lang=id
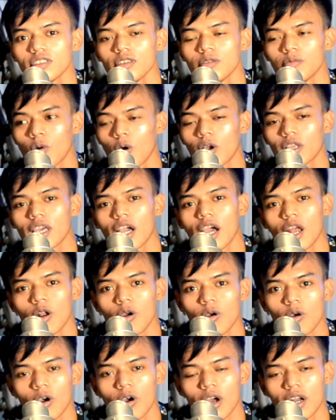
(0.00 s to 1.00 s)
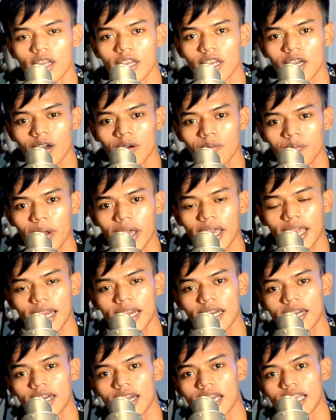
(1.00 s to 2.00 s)
pokoknya kalau ada yang
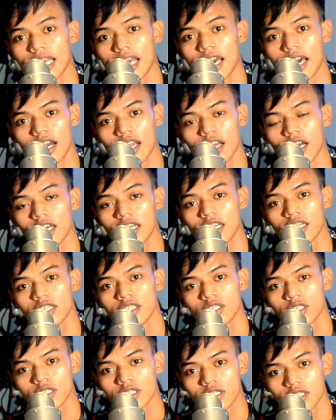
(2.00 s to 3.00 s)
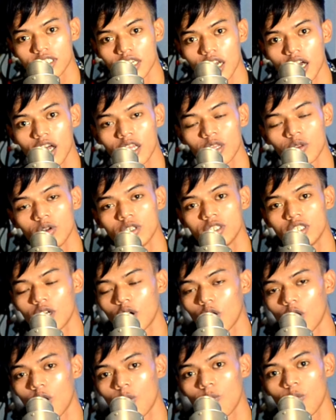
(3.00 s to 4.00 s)
pengen nanya harga silahkan tulis di
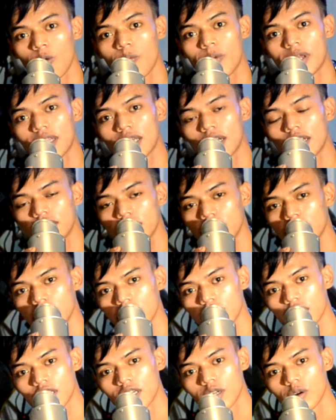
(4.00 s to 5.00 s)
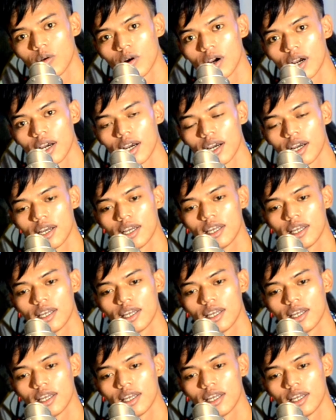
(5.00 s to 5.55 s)
kolom komentar aja ya. ntar gua